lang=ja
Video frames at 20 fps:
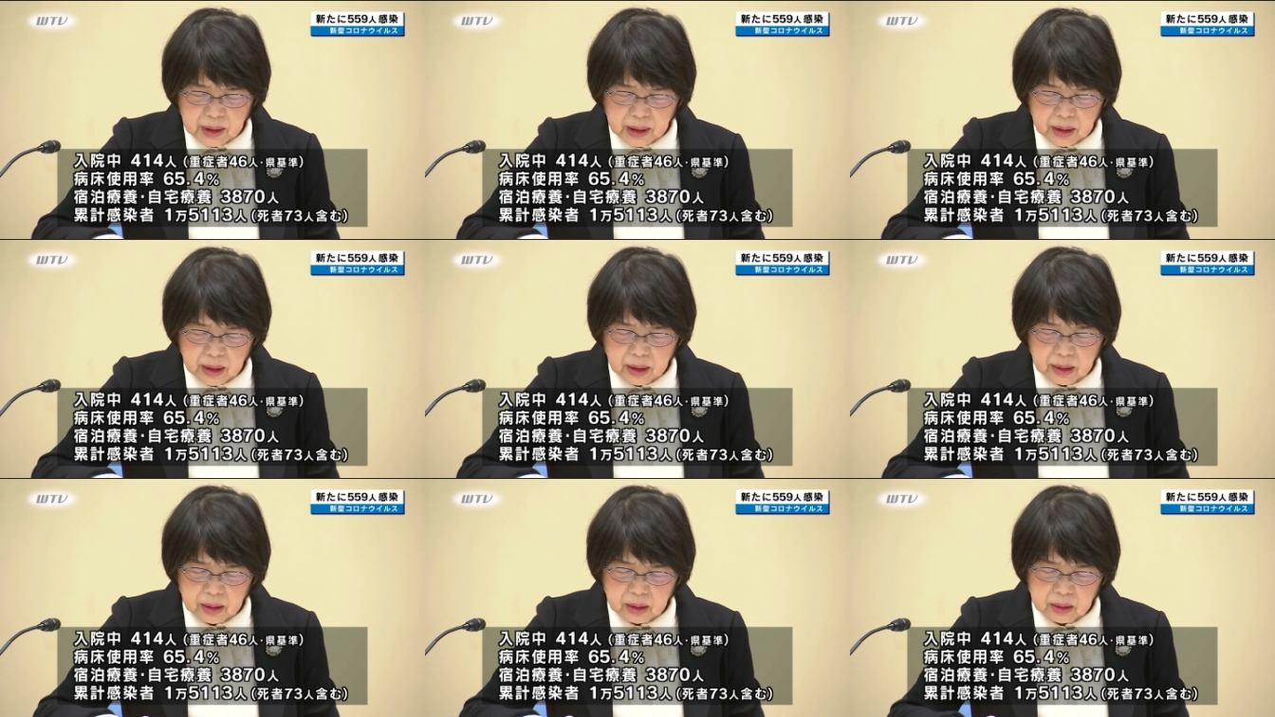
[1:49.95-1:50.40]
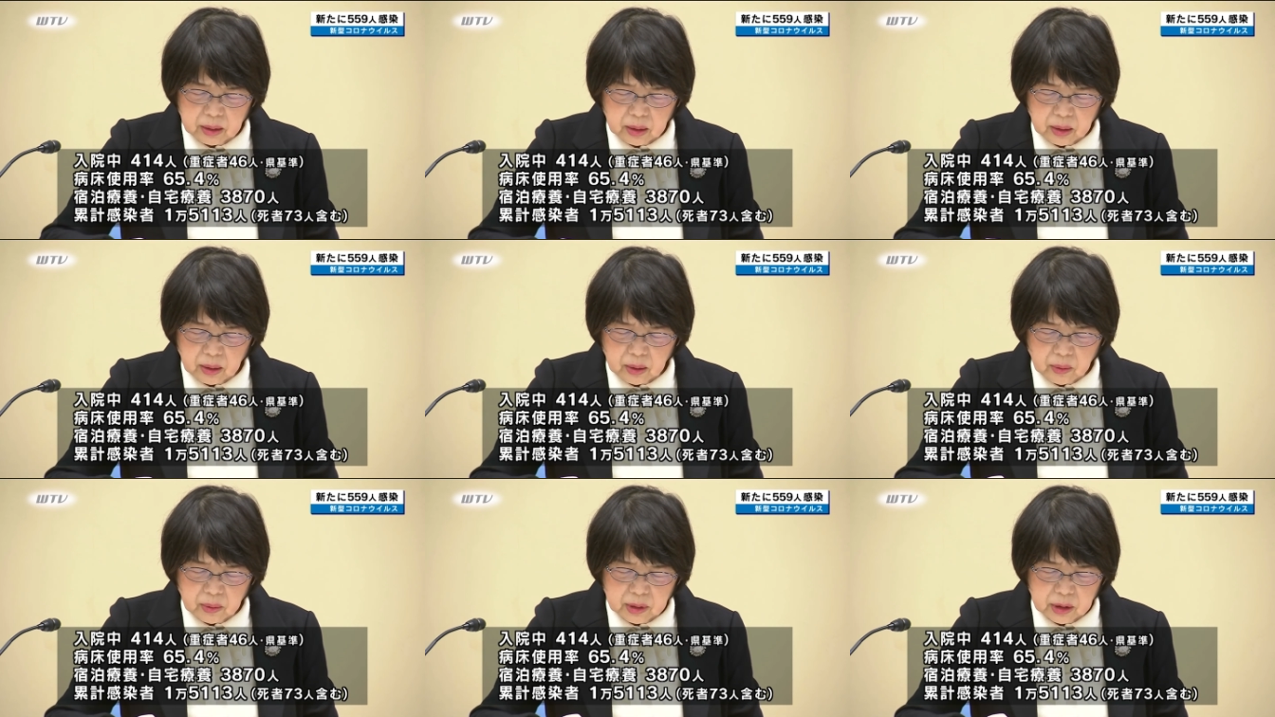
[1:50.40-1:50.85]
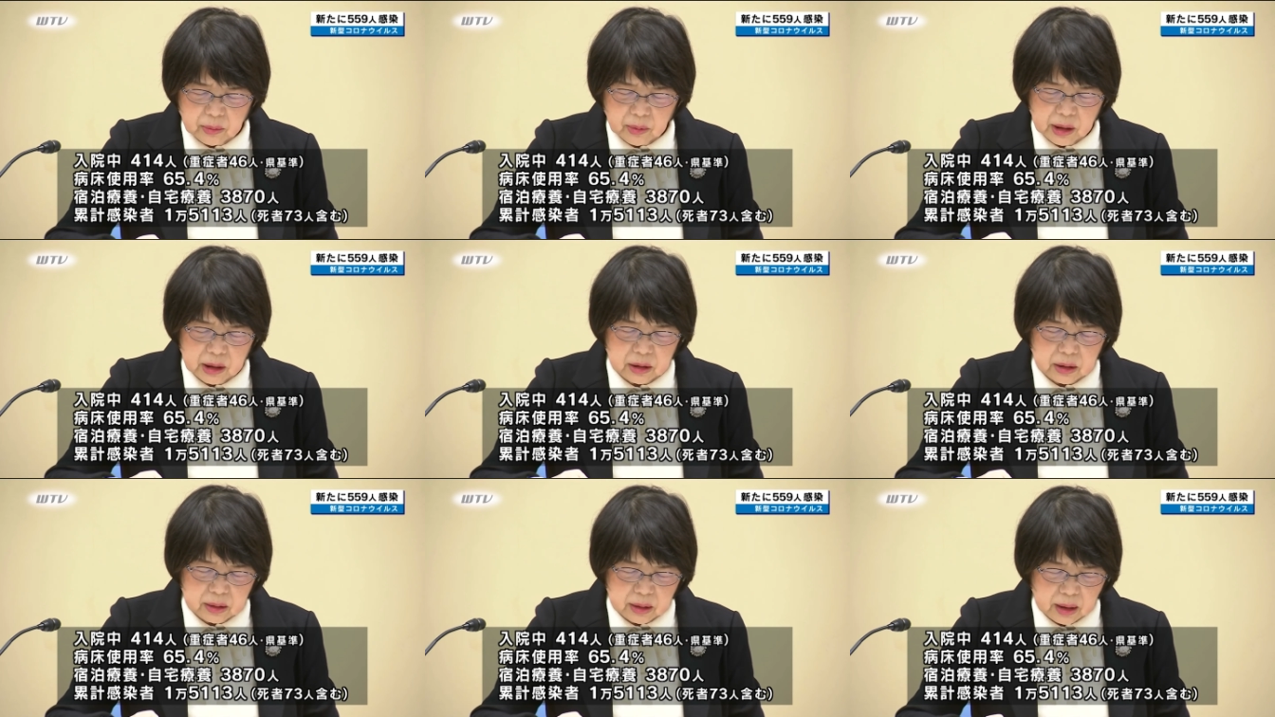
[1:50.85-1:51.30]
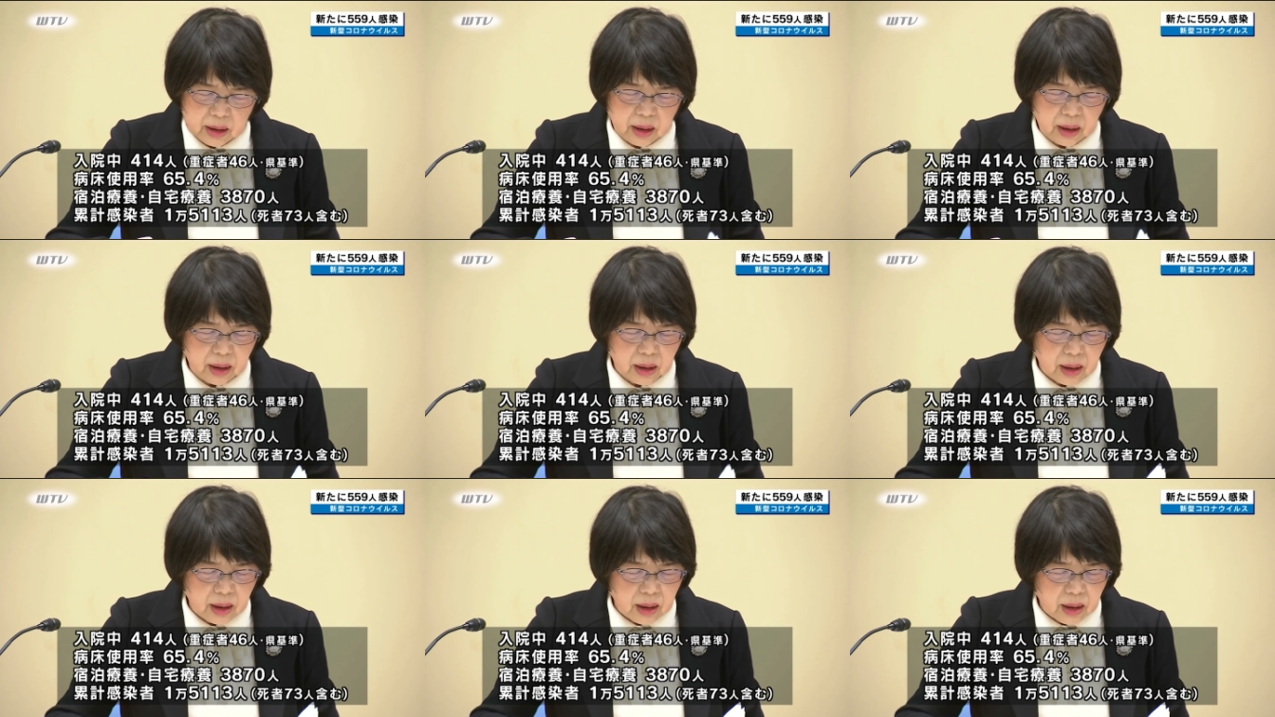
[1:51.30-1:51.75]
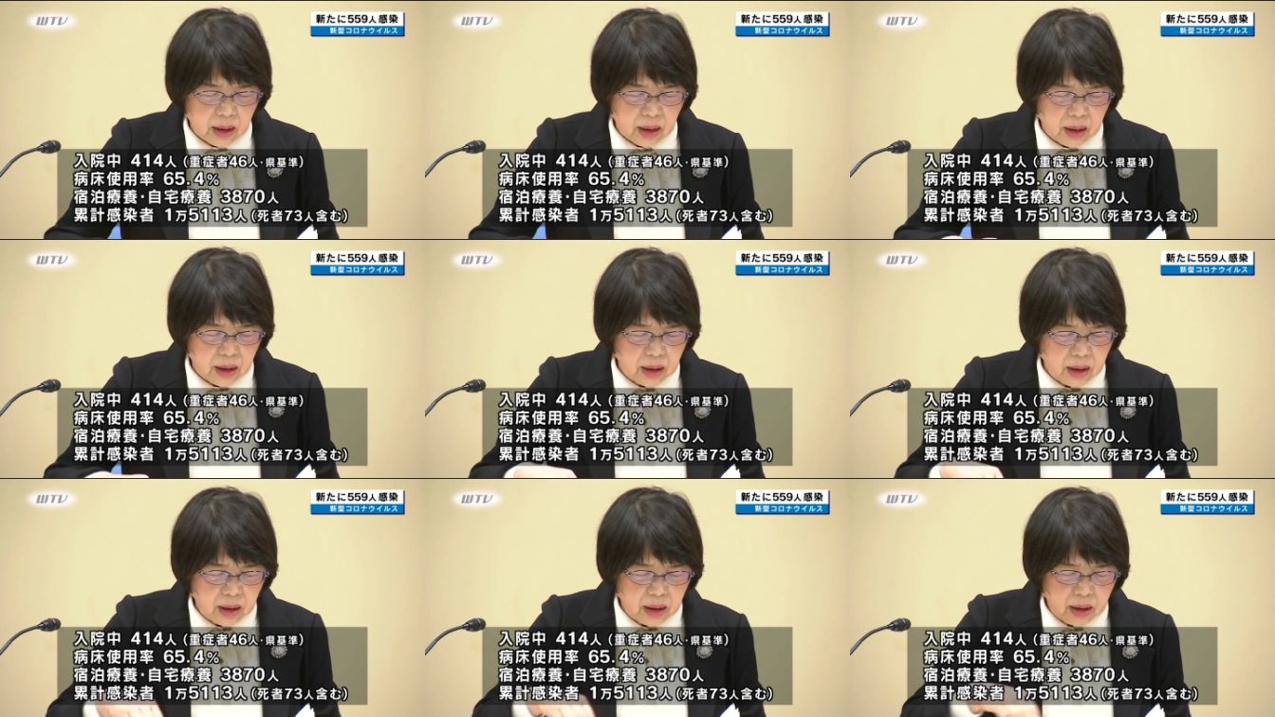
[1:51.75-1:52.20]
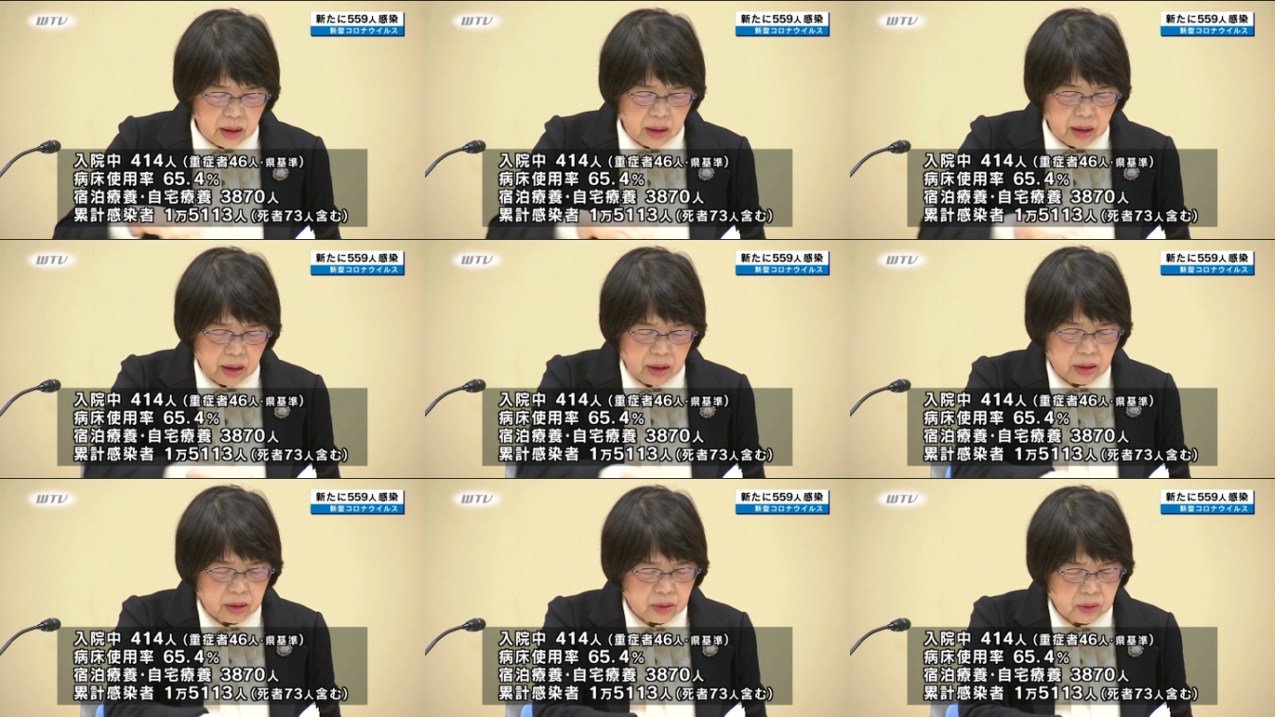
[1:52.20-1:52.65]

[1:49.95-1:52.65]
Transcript: 1万5113人です